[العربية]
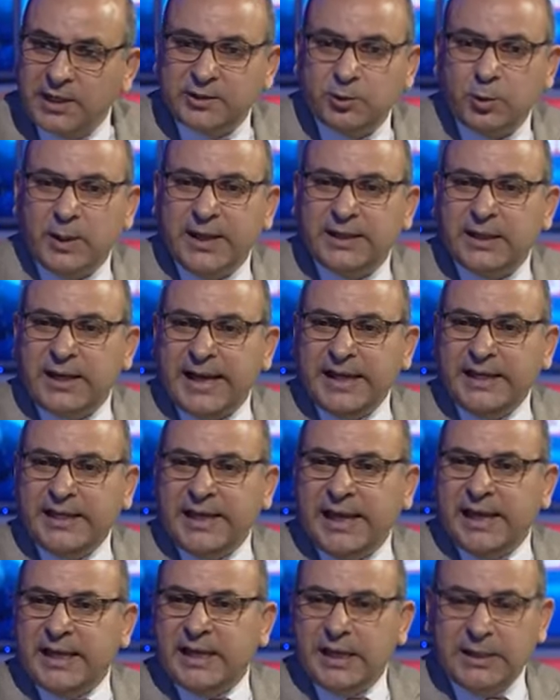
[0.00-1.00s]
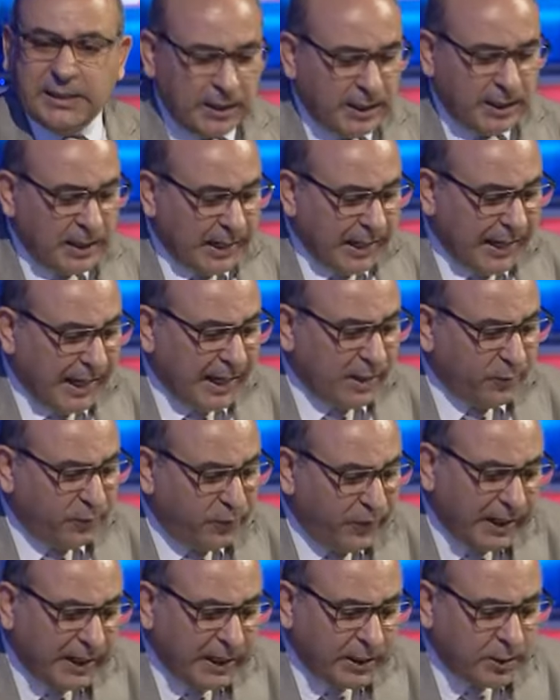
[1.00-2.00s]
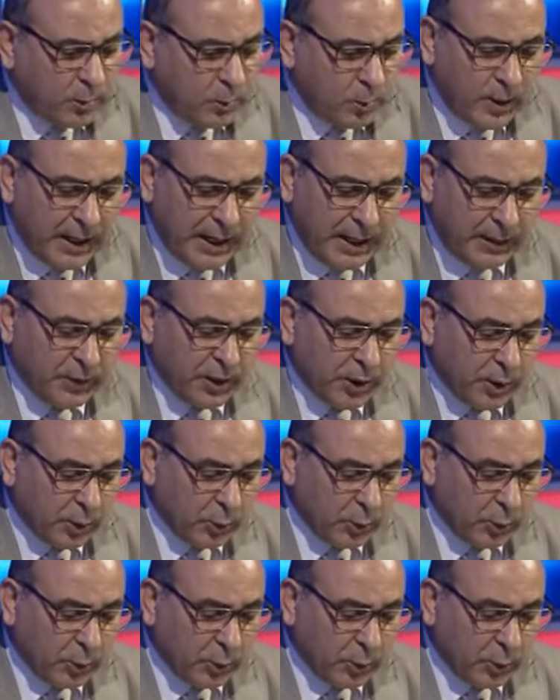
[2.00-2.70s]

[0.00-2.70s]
لست أدري أحيانا هل فعلا هو